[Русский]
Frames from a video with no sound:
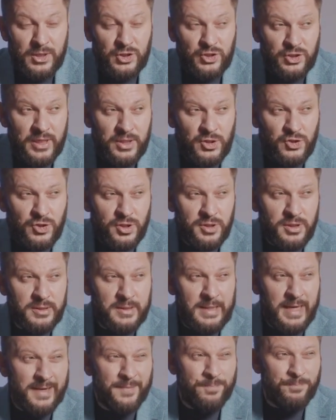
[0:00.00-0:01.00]
Женщине
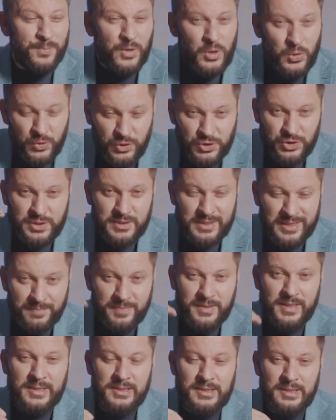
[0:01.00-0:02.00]
так проще
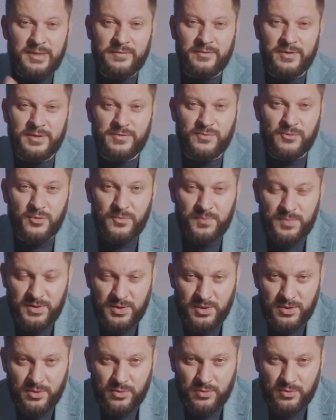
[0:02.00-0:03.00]
стабилизировать свою
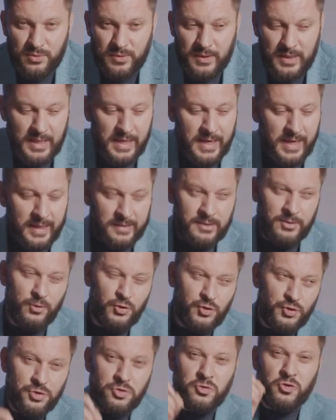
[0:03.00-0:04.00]
психику. Это
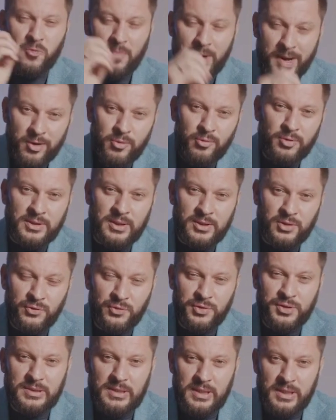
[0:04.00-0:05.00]
очень глубоко, с
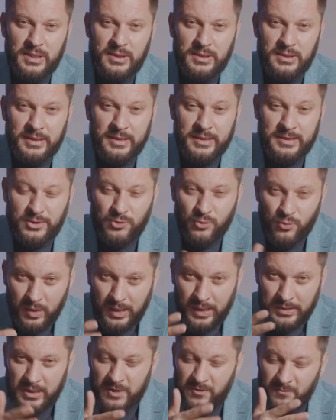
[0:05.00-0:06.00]
одной стороны, если
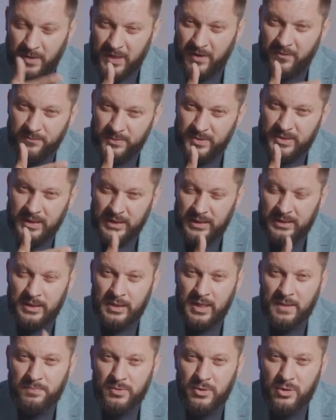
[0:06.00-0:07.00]
уходить прямо в
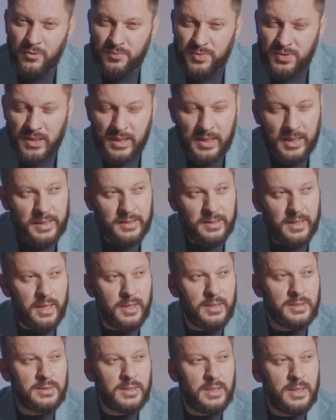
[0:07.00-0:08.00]
психотерапию,
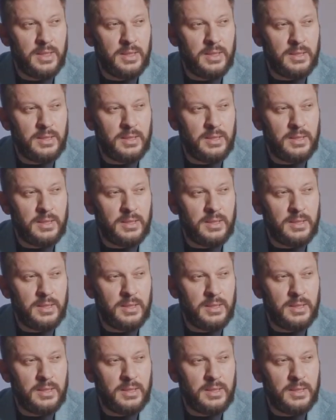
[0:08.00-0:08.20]
психоанализ.